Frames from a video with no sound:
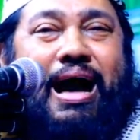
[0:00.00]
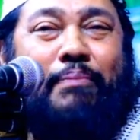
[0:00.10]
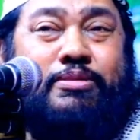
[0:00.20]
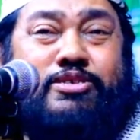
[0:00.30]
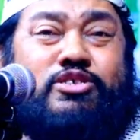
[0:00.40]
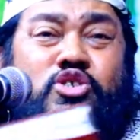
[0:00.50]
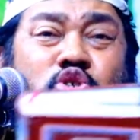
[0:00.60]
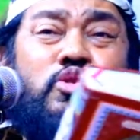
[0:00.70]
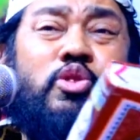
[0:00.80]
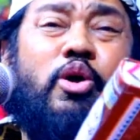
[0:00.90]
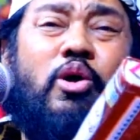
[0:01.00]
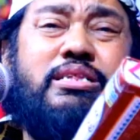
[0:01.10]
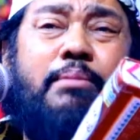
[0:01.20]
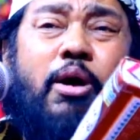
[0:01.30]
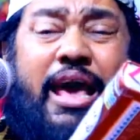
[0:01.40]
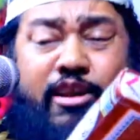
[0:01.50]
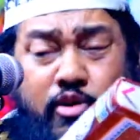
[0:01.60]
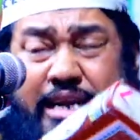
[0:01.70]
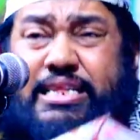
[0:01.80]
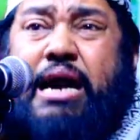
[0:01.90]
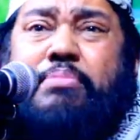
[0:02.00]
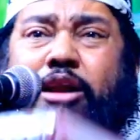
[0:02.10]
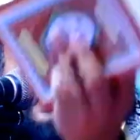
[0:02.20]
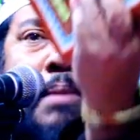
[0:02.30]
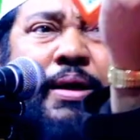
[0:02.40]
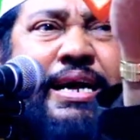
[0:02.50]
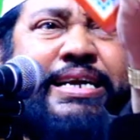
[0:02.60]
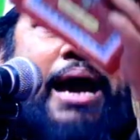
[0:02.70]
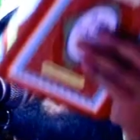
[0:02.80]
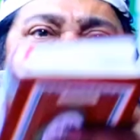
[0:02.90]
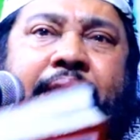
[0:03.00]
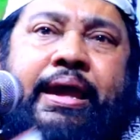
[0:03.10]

আপনি যদি সুন্দর কথা বলেন ওটা দিয়ে মানুষ আপনাকে ডাকবে